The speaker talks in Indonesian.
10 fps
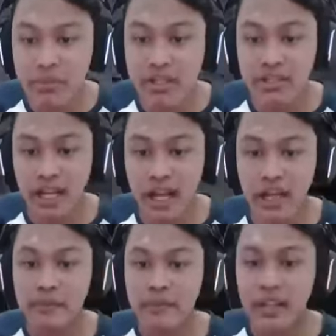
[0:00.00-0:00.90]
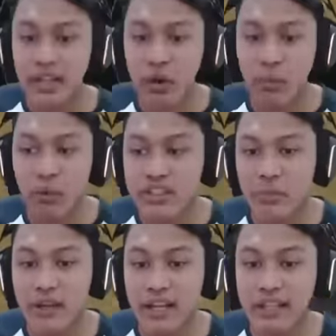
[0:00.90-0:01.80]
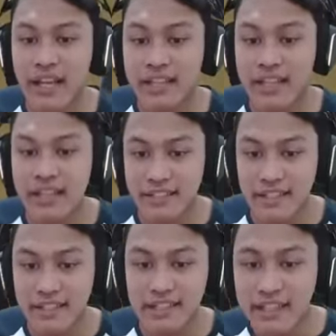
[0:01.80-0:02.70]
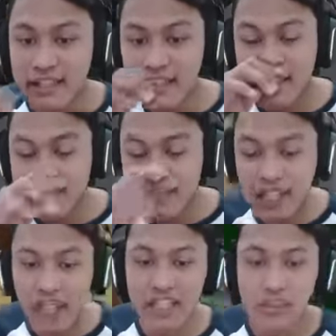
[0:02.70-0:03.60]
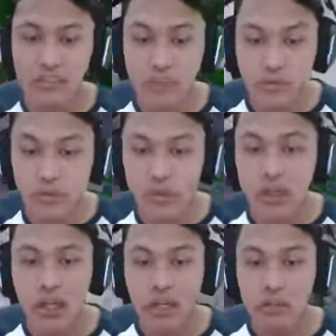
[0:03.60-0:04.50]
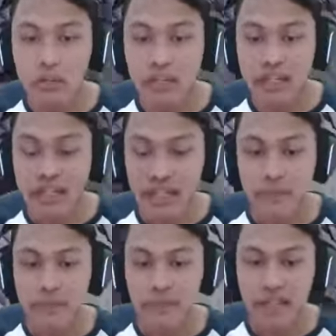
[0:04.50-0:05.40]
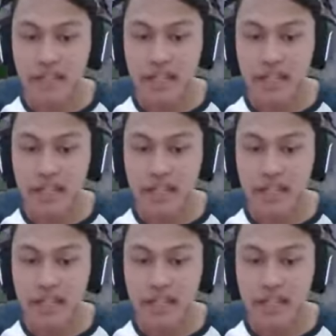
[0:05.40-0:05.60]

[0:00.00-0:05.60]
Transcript: bisa ngomong sama Red head Essence. Kita hanya perlu pergi ke